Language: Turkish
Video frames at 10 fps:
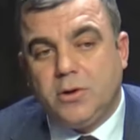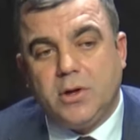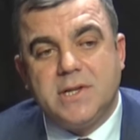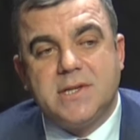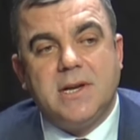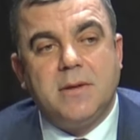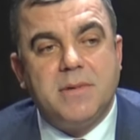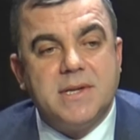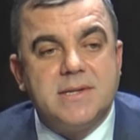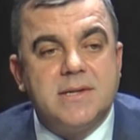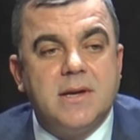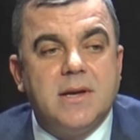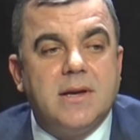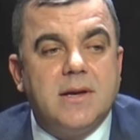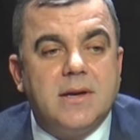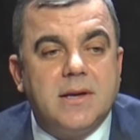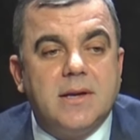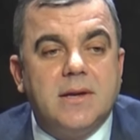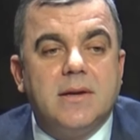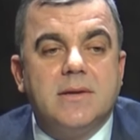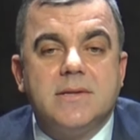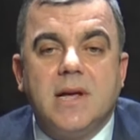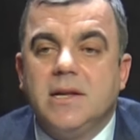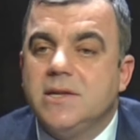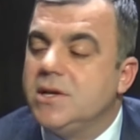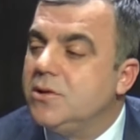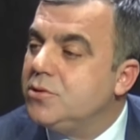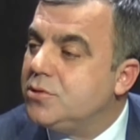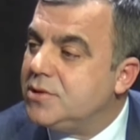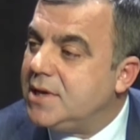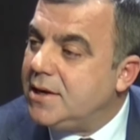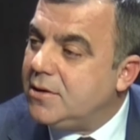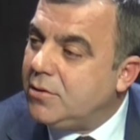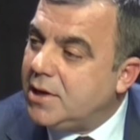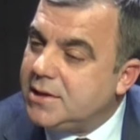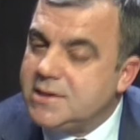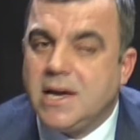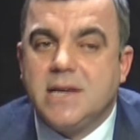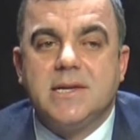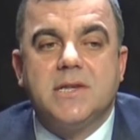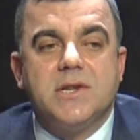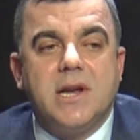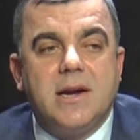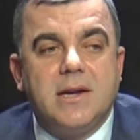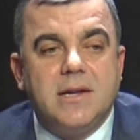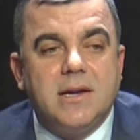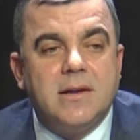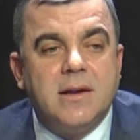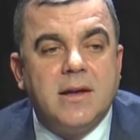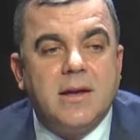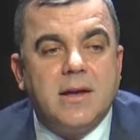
Dolayısıyla biz e, sadece üst düzey olan siyasetçilerle değil,